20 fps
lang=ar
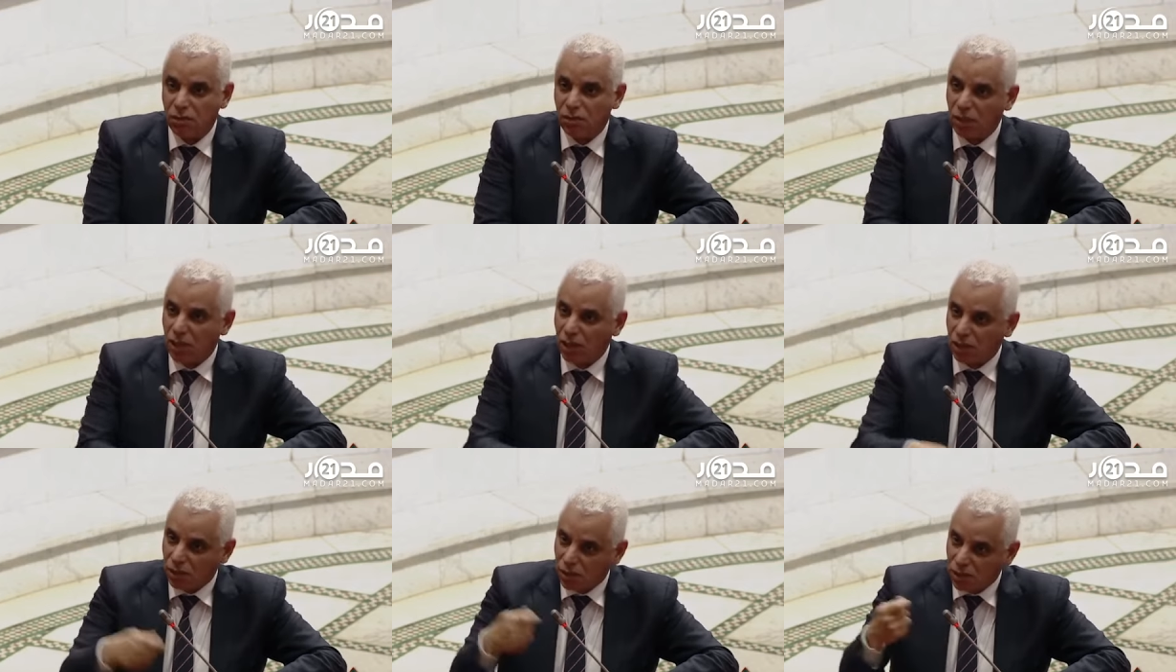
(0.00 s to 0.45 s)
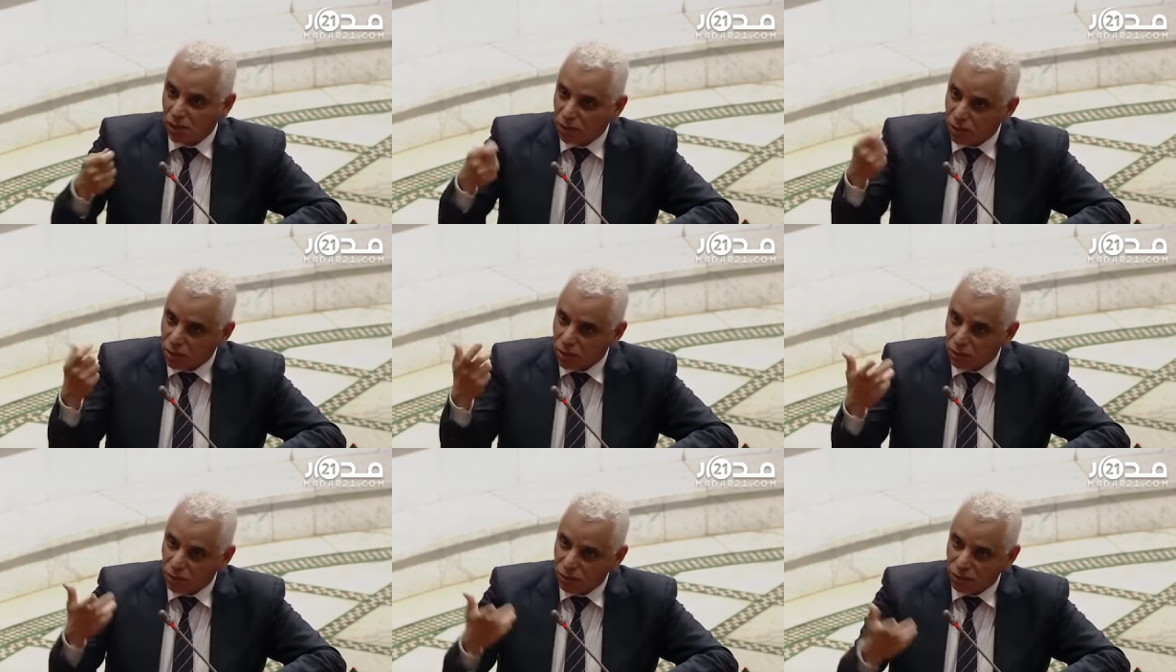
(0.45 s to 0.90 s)
واحد
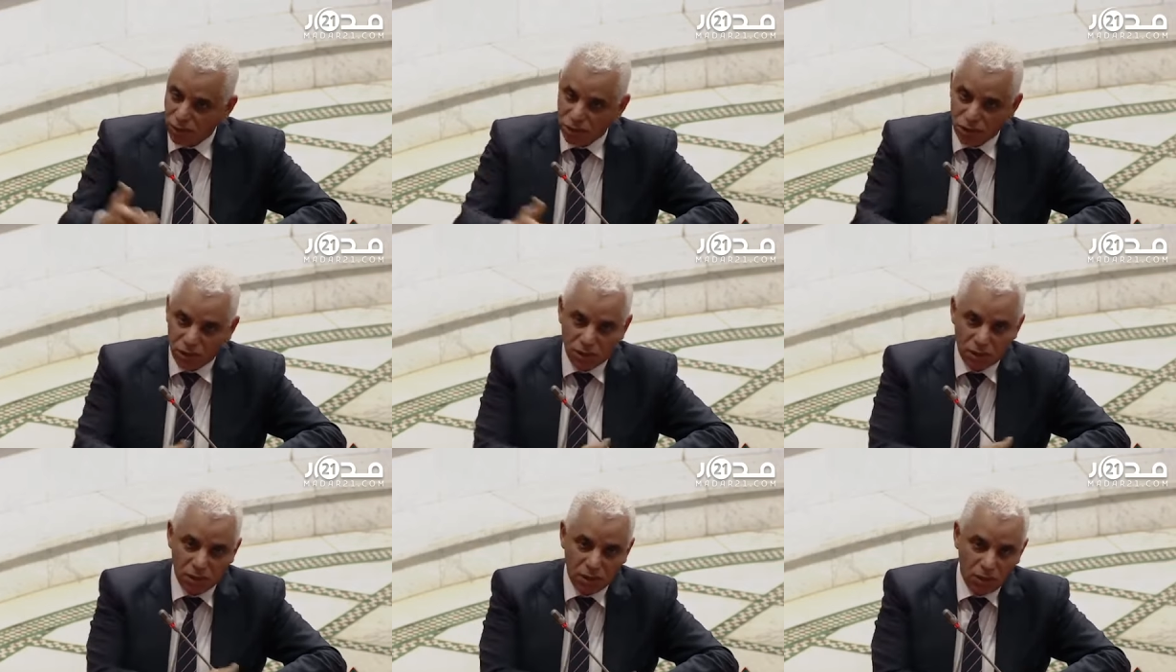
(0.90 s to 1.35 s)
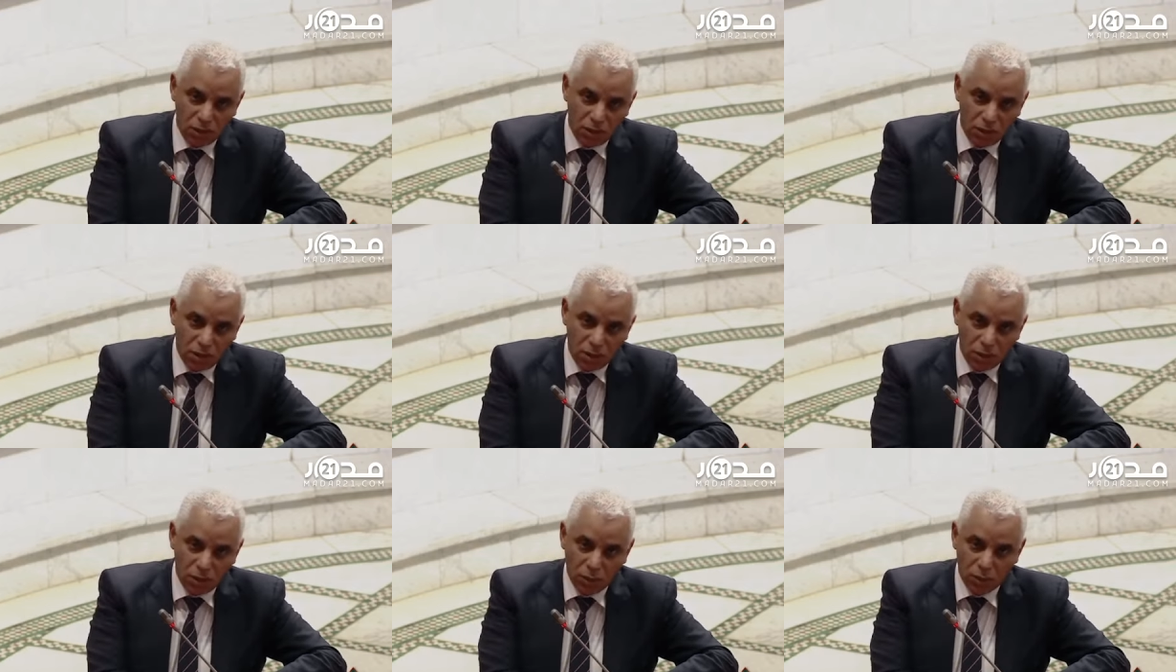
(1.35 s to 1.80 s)
التكلفه جد
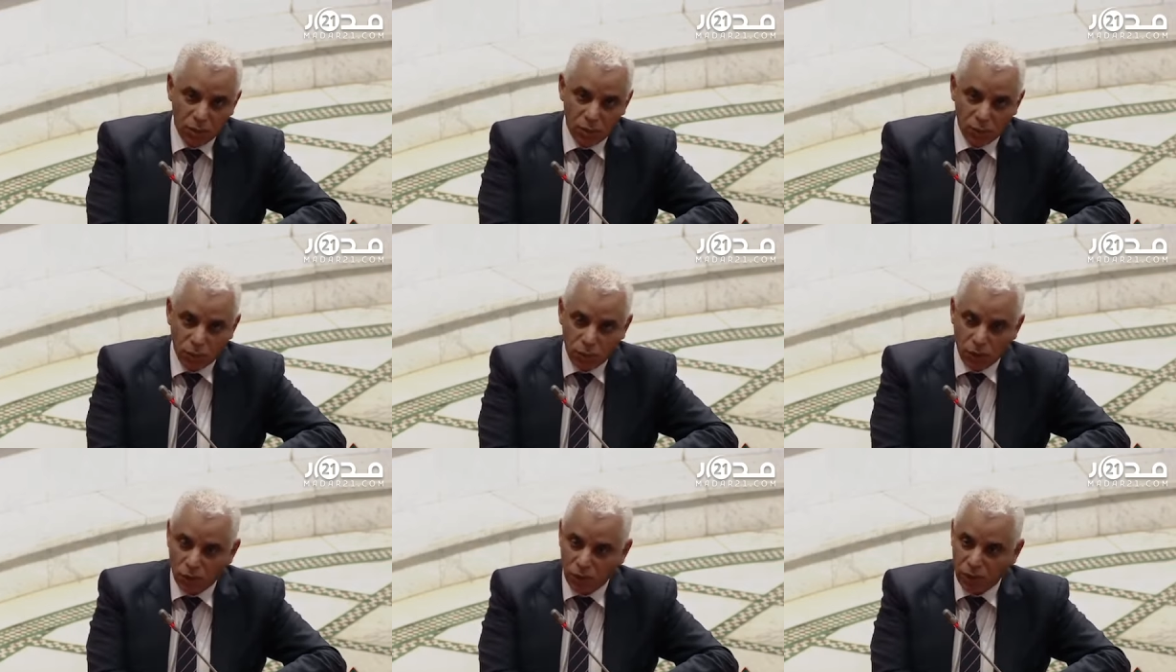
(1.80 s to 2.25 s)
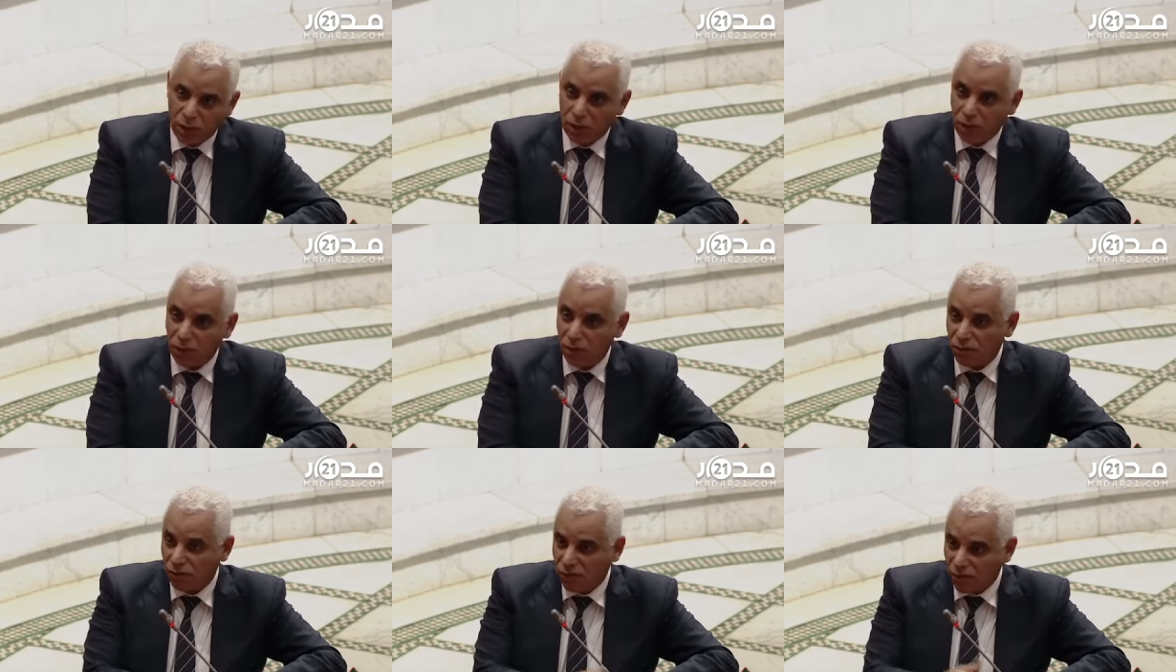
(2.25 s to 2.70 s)

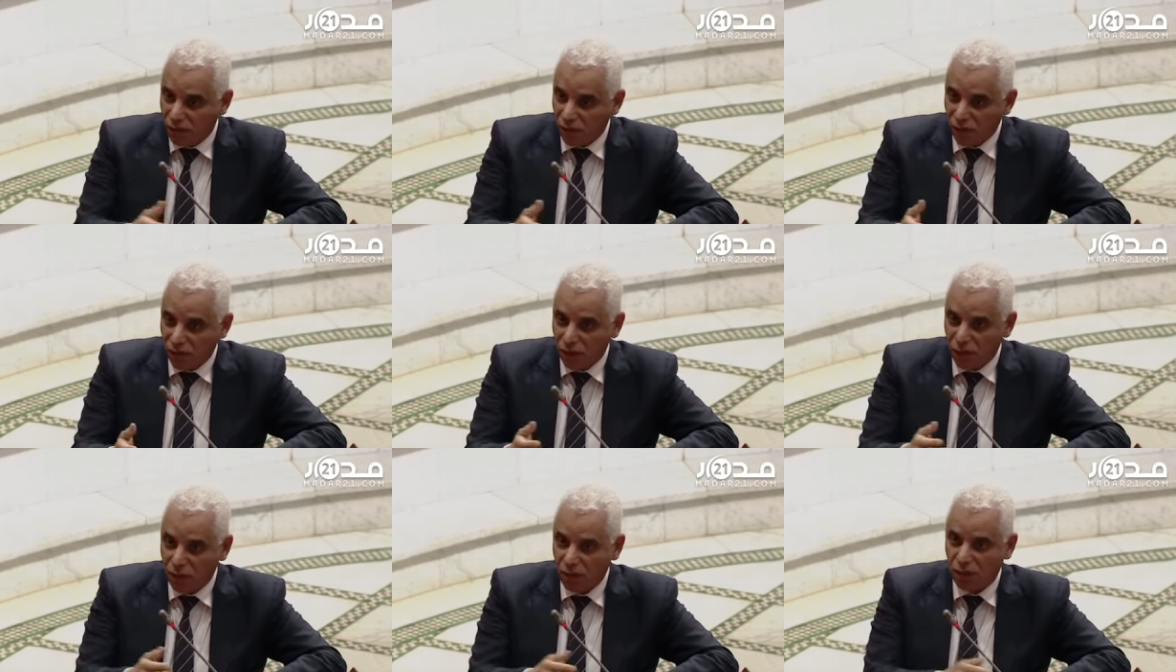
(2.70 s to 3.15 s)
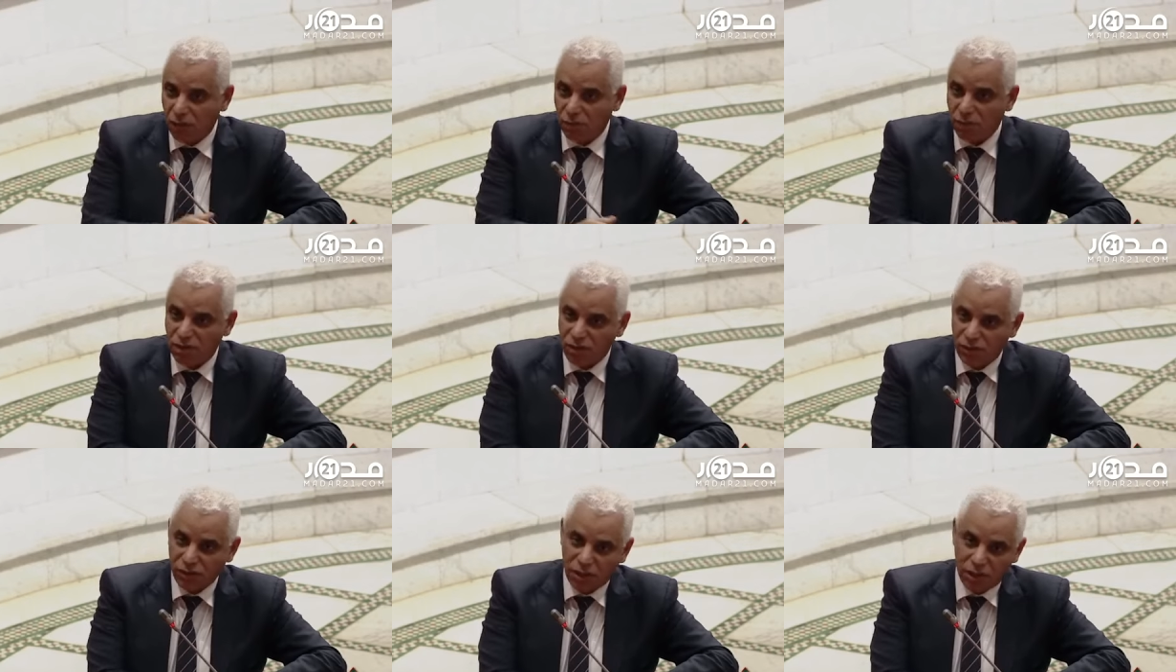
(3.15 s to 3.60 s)
مهوله فاحنا
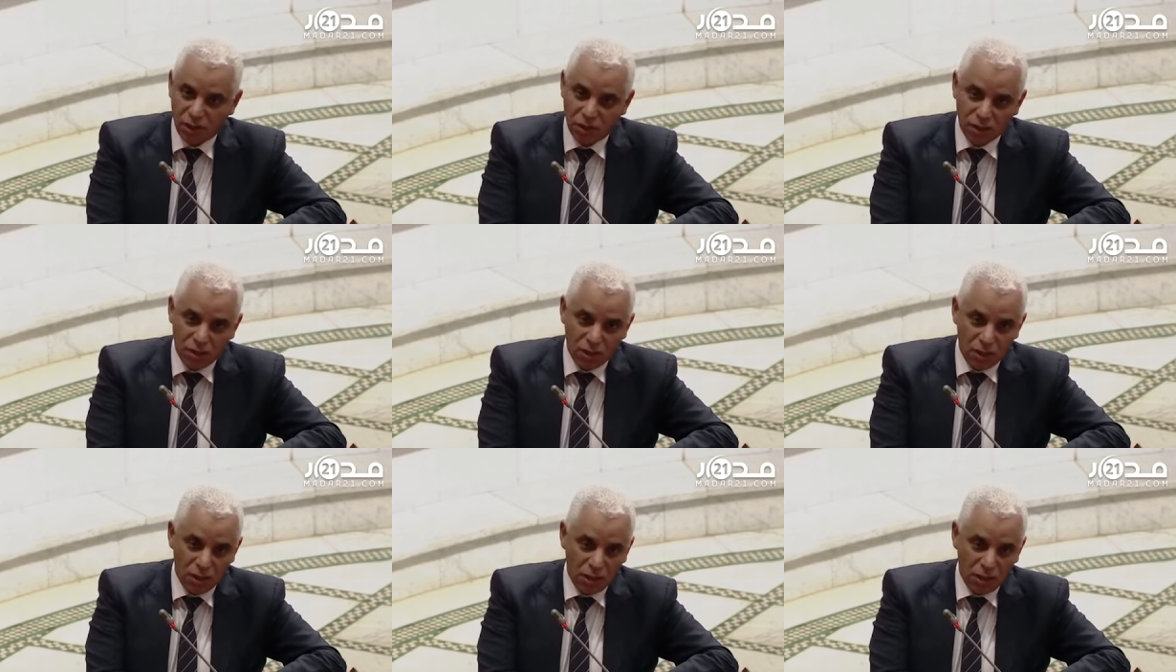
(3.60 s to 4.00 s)
متفقين